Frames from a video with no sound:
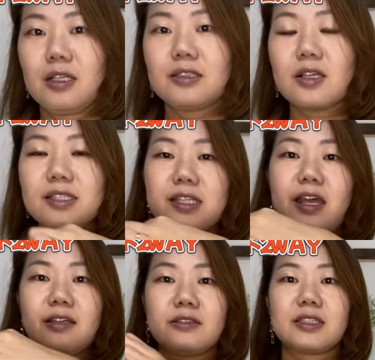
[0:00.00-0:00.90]
そし
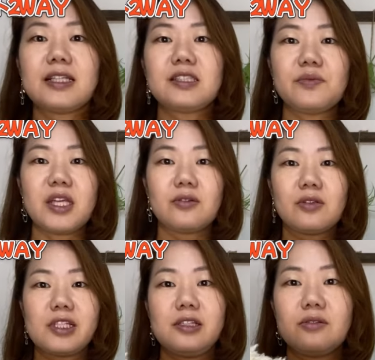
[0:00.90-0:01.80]
て2つ目
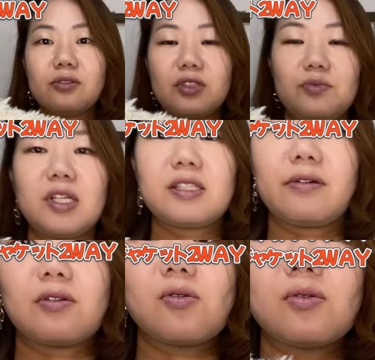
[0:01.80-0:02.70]
の機能としまして
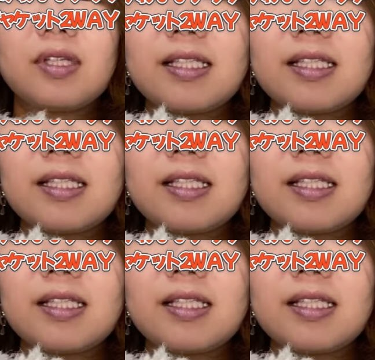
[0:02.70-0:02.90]
はここ